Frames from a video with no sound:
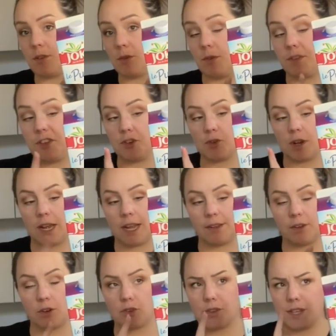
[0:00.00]
celui-ci je
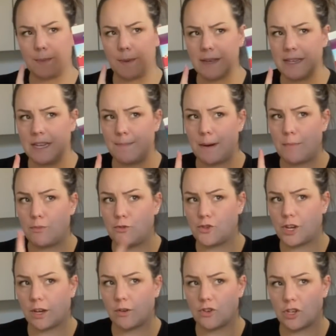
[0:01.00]
l'adore. Je ne sais pas, s'il n'est pas plus
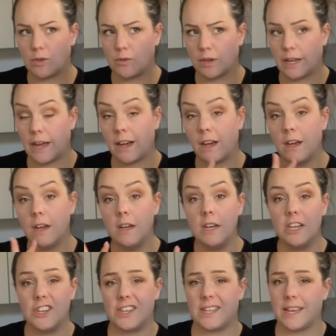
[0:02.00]
cher que chez Leclerc.
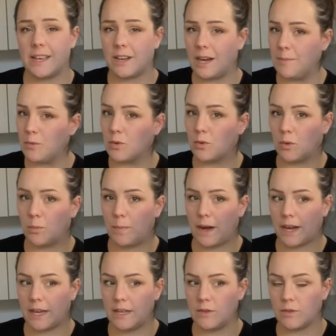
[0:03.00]
J'essaie quand même de
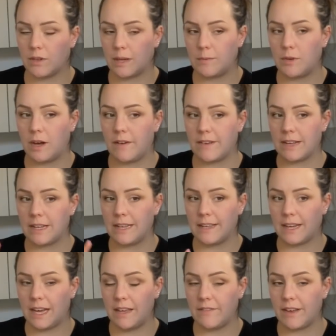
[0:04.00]
comparer, notamment avec les
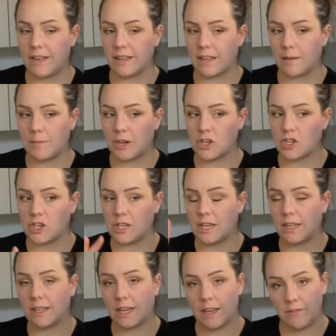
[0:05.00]
drives
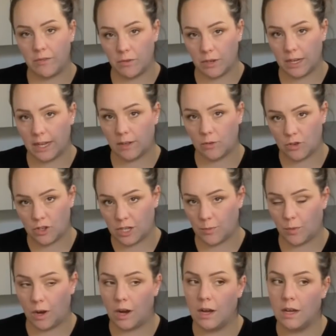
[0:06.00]
Intermarché et drive Leclerc de chez
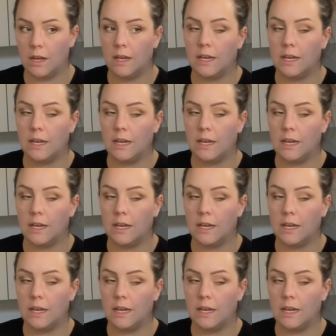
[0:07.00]
moi.